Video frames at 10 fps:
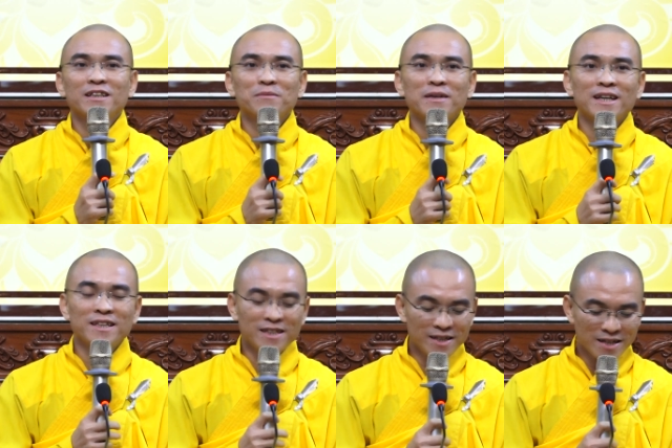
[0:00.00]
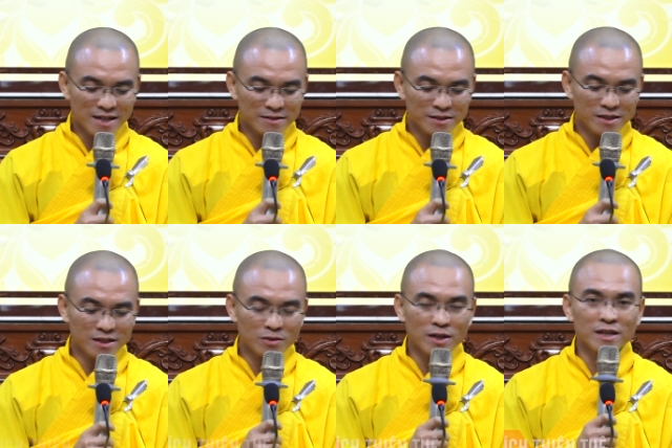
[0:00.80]
Hôm nay thì
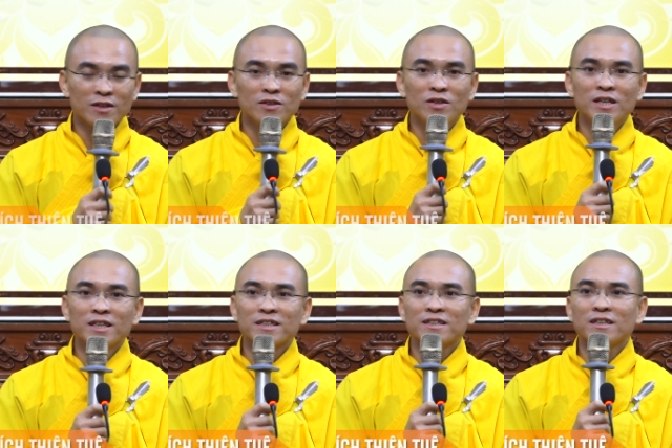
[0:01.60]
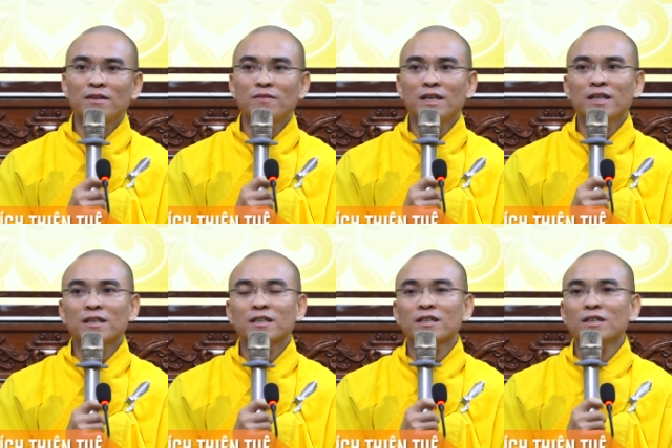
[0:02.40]
Thiện Tuệ có duyên trở về
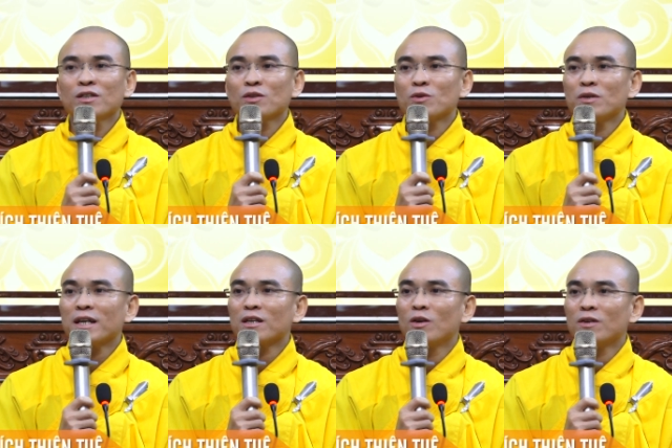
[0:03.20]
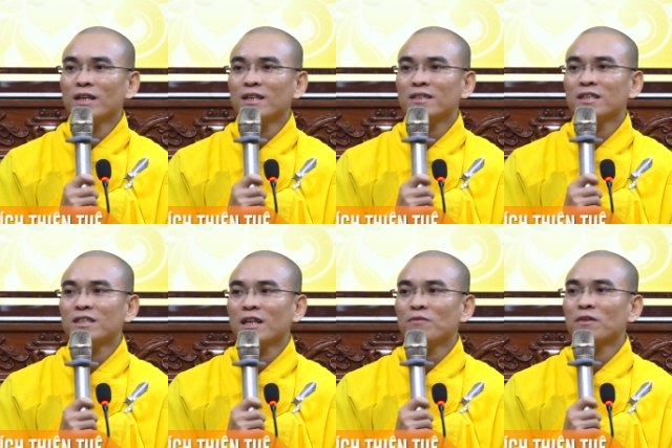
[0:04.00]
Chùa Giác Ngộ để chia
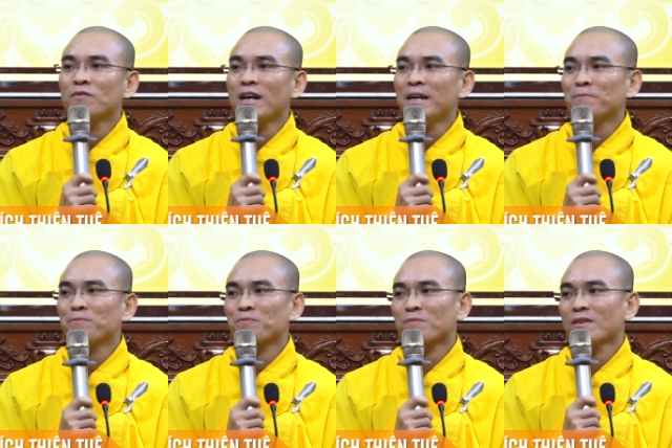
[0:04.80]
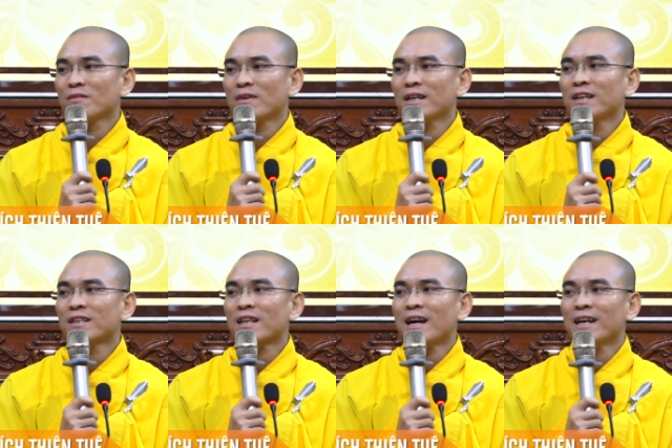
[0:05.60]
sẻ Phật Pháp, và đề
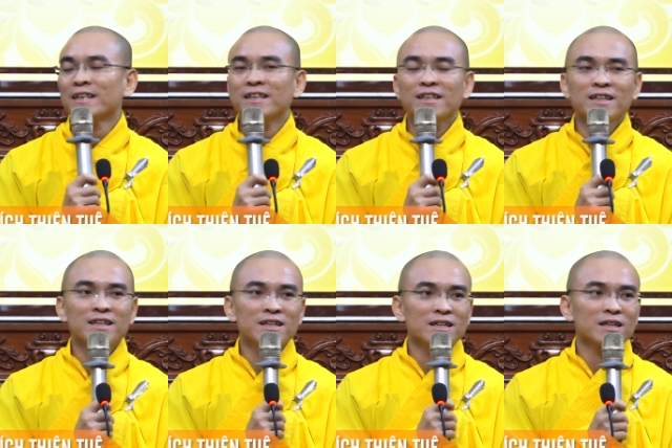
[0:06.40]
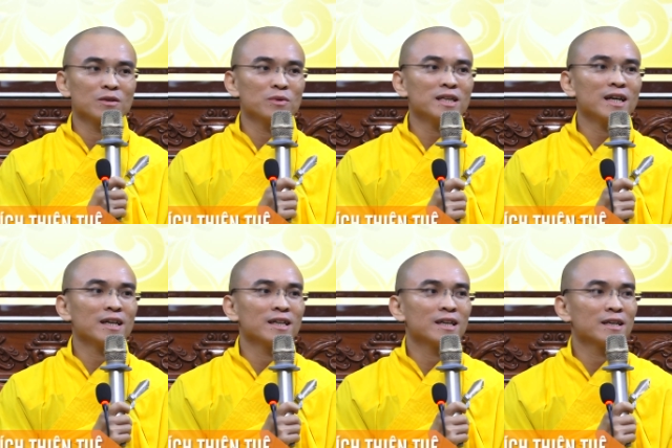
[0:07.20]
tài quý Thầy